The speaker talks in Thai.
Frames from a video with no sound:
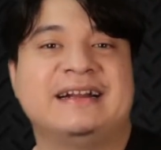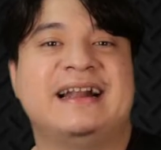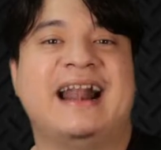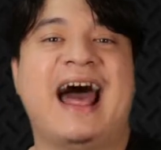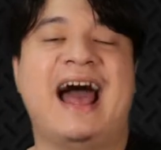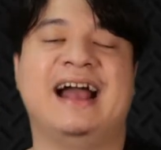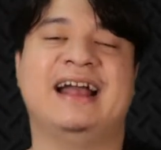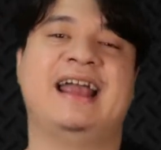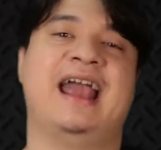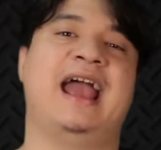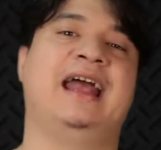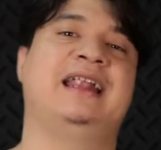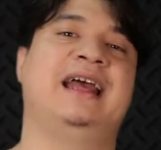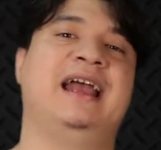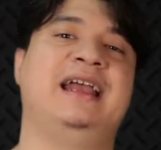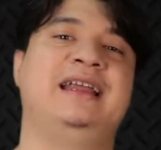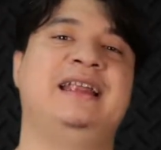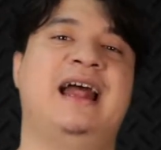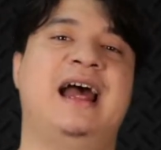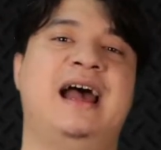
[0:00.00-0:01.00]
ล้างแค้น
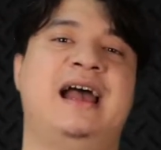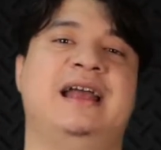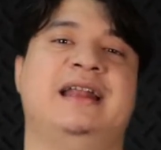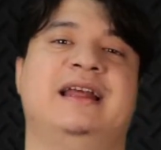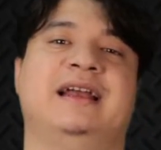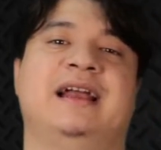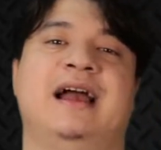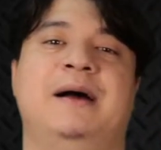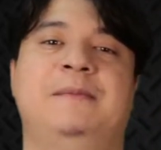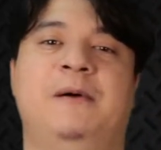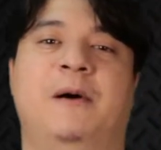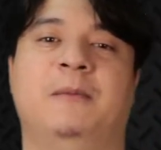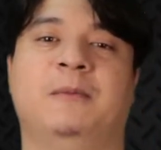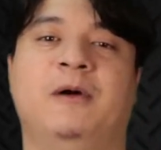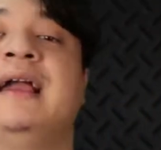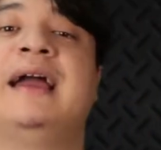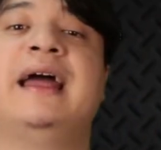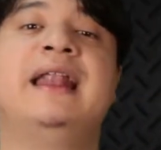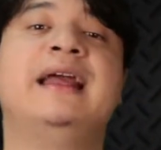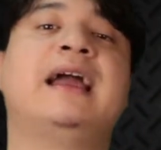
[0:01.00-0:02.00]
ให้ได้นะครับผม
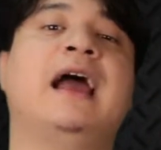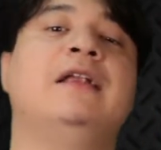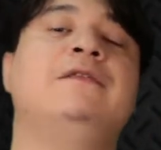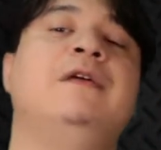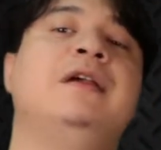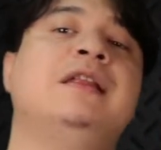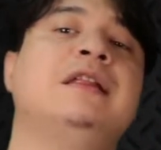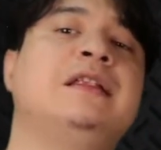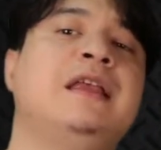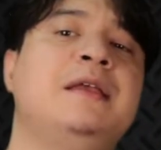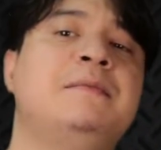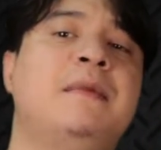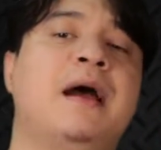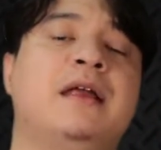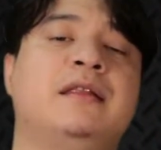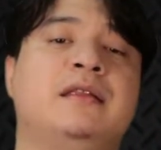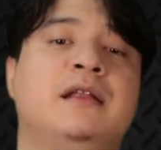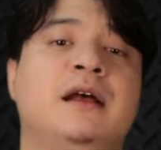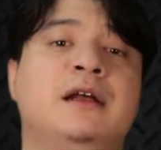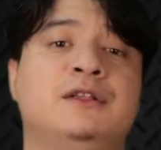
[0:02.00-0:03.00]
การแข่งขัน VCT
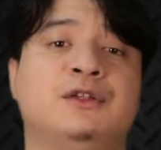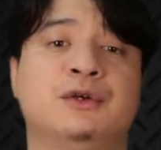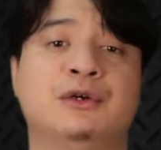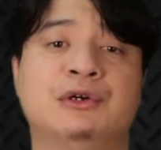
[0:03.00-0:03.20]
Master